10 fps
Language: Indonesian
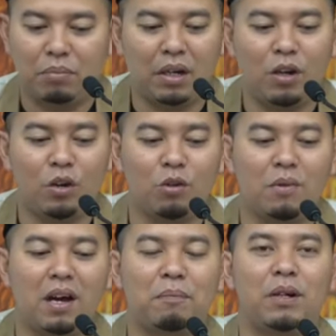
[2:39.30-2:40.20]
penuh
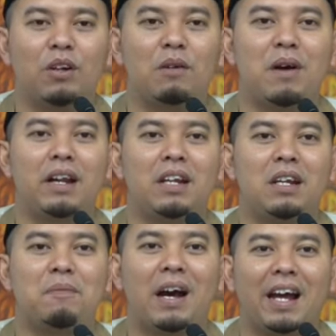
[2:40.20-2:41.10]
rumah, penuh
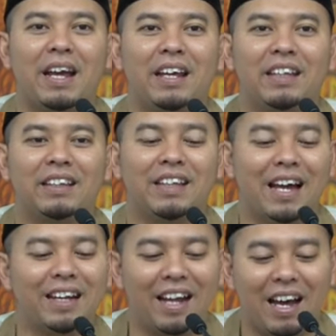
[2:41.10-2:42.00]
lemari, dipakai.
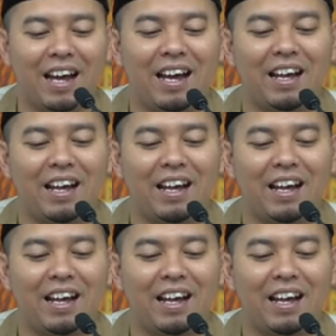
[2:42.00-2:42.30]
Tak ada.